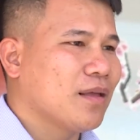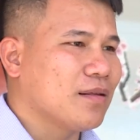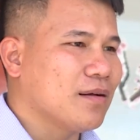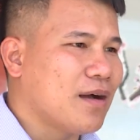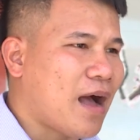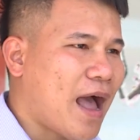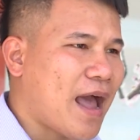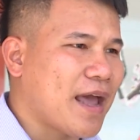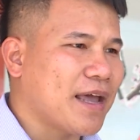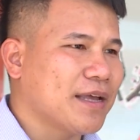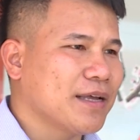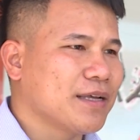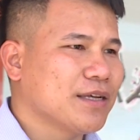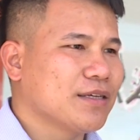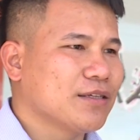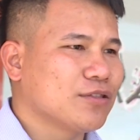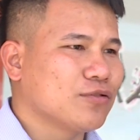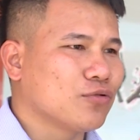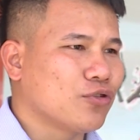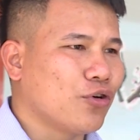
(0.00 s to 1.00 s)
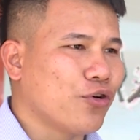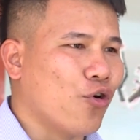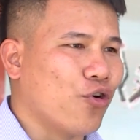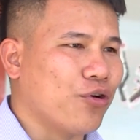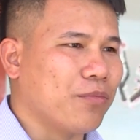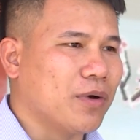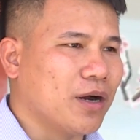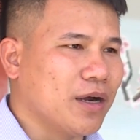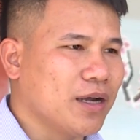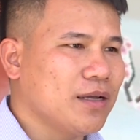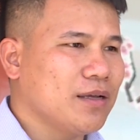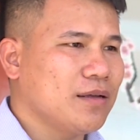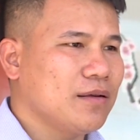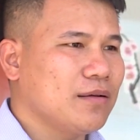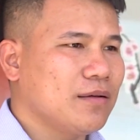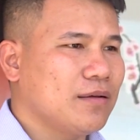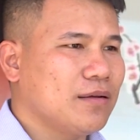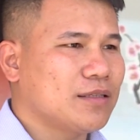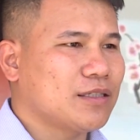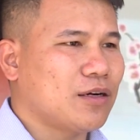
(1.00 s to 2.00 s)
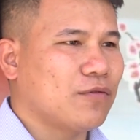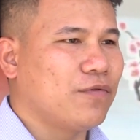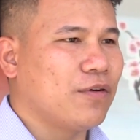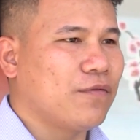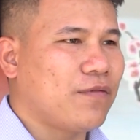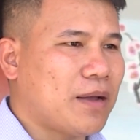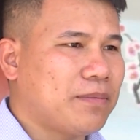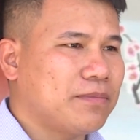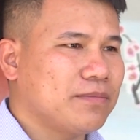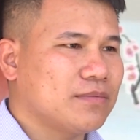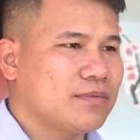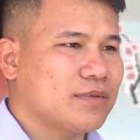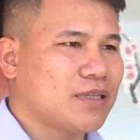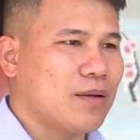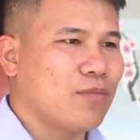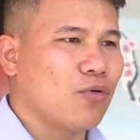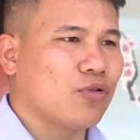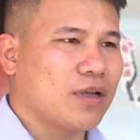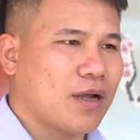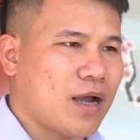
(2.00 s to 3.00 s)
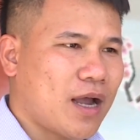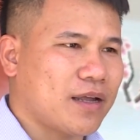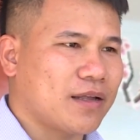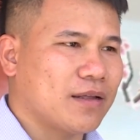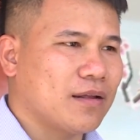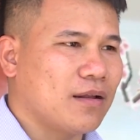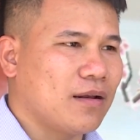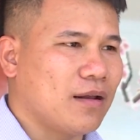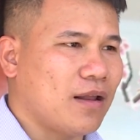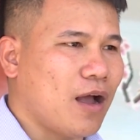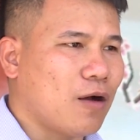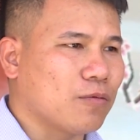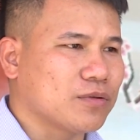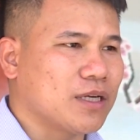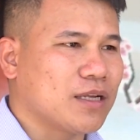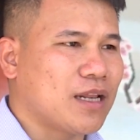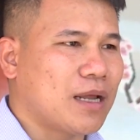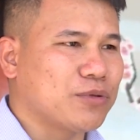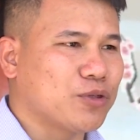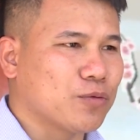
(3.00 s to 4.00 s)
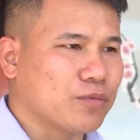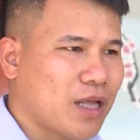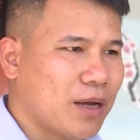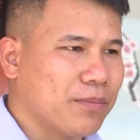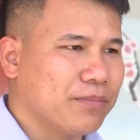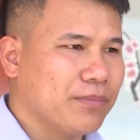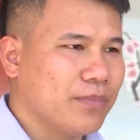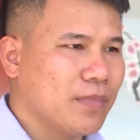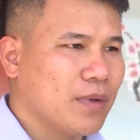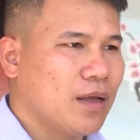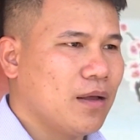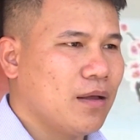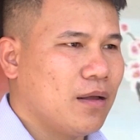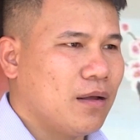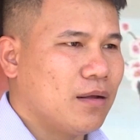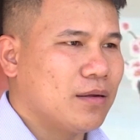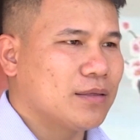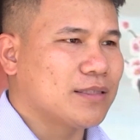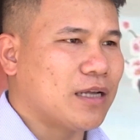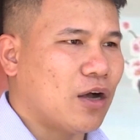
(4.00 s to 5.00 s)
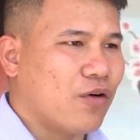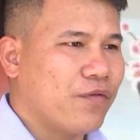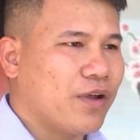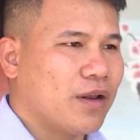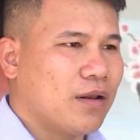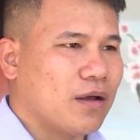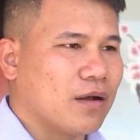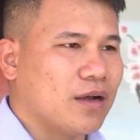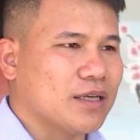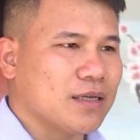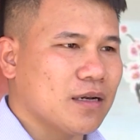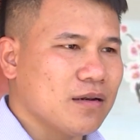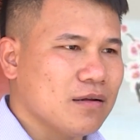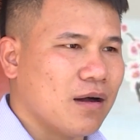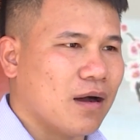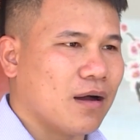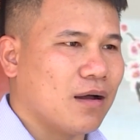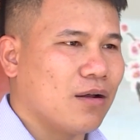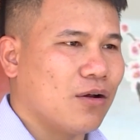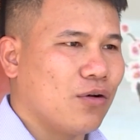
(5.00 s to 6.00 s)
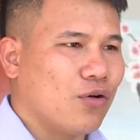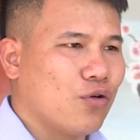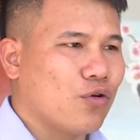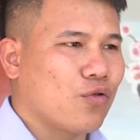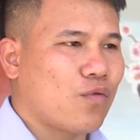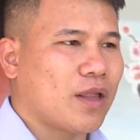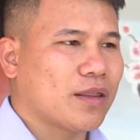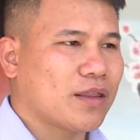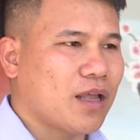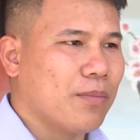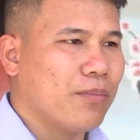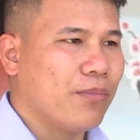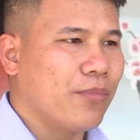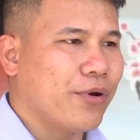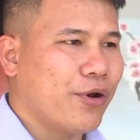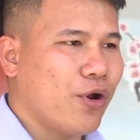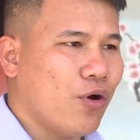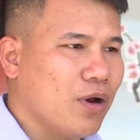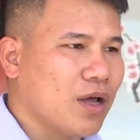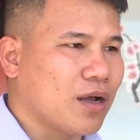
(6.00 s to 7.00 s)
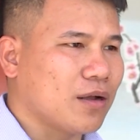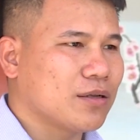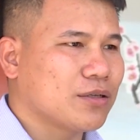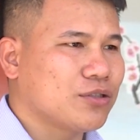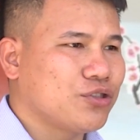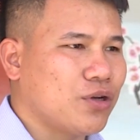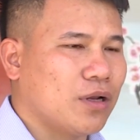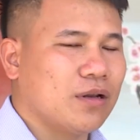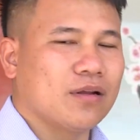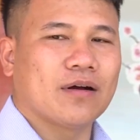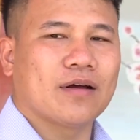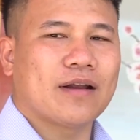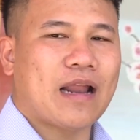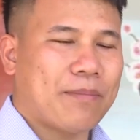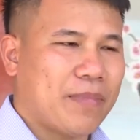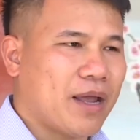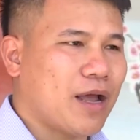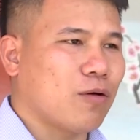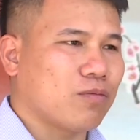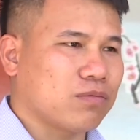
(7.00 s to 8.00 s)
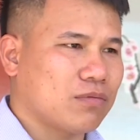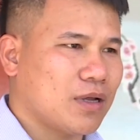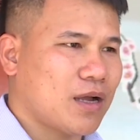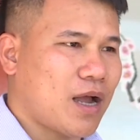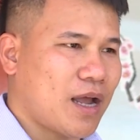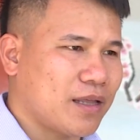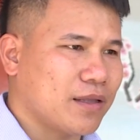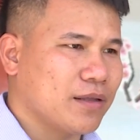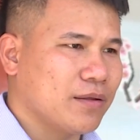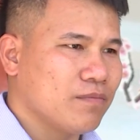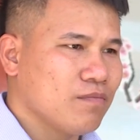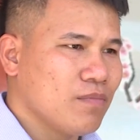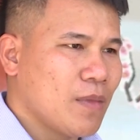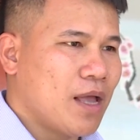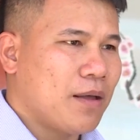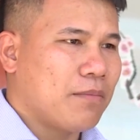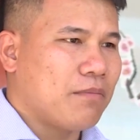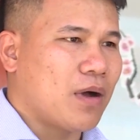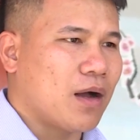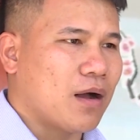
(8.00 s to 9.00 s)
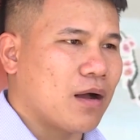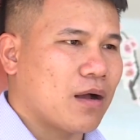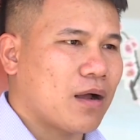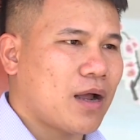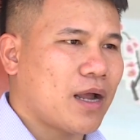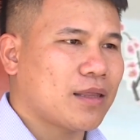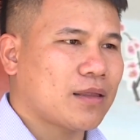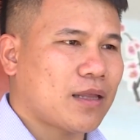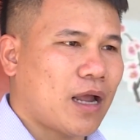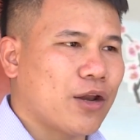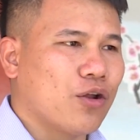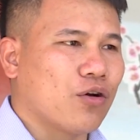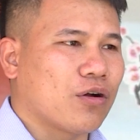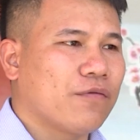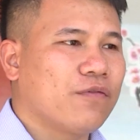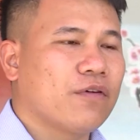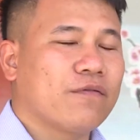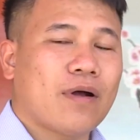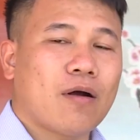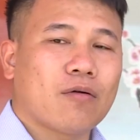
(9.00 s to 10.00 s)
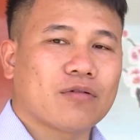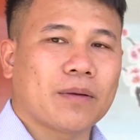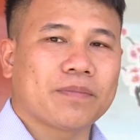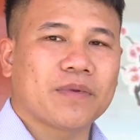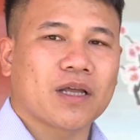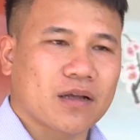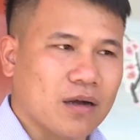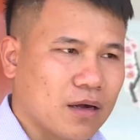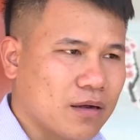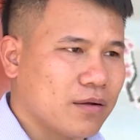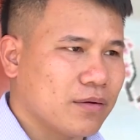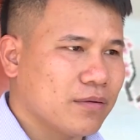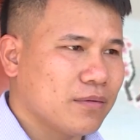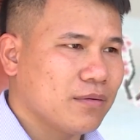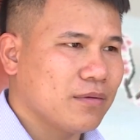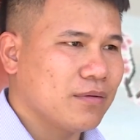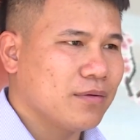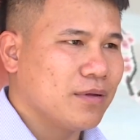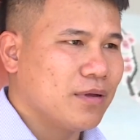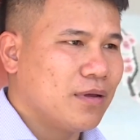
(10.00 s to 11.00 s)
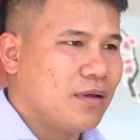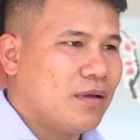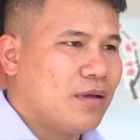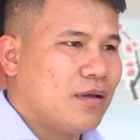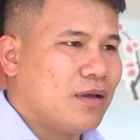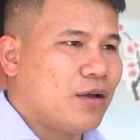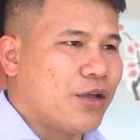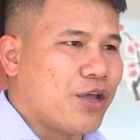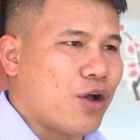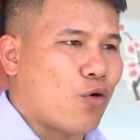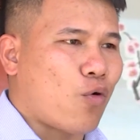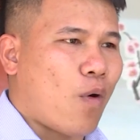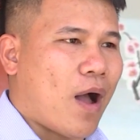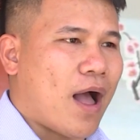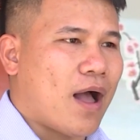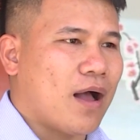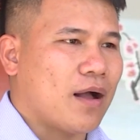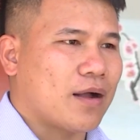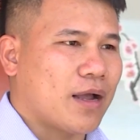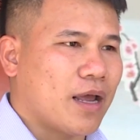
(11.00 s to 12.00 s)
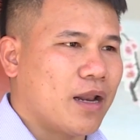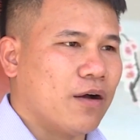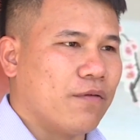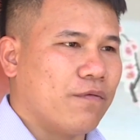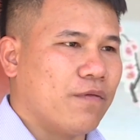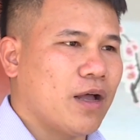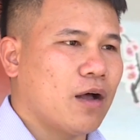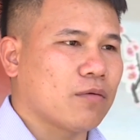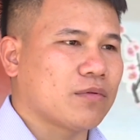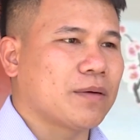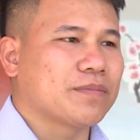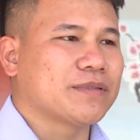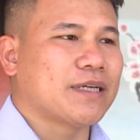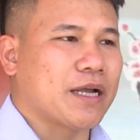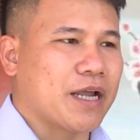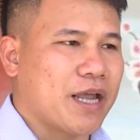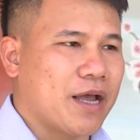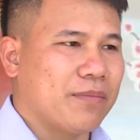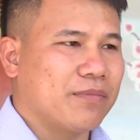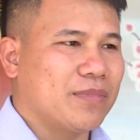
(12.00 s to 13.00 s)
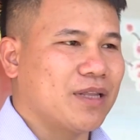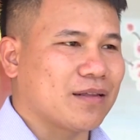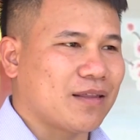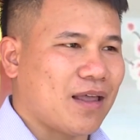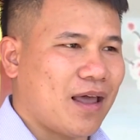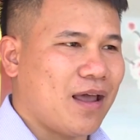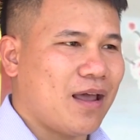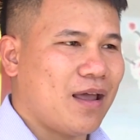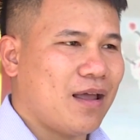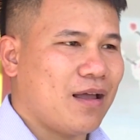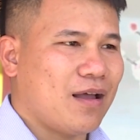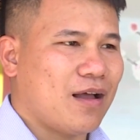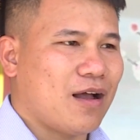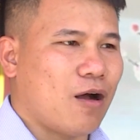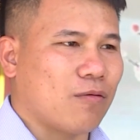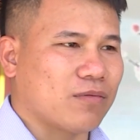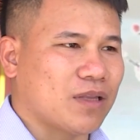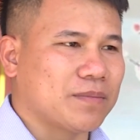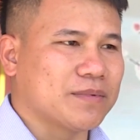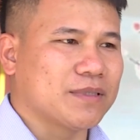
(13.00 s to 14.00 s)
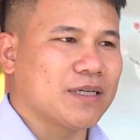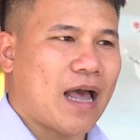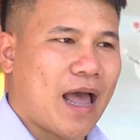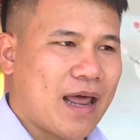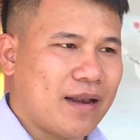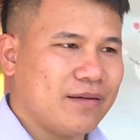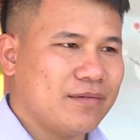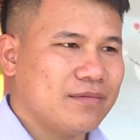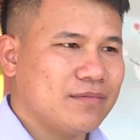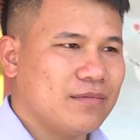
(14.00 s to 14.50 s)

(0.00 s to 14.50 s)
Thứ hai, chúng tôi đổi mới trong phương pháp dạy môn tiếng Anh lấy học sinh làm trung tâm. Giáo viên là người dẫn đường, luôn quan tâm, nỗ lực truyền lửa đam mê học tiếng Anh bằng cách thay đổi các phương pháp học tập tích cực, hiệu quả kết hợp với học tập trải nghiệm thực tế, học tập dự án,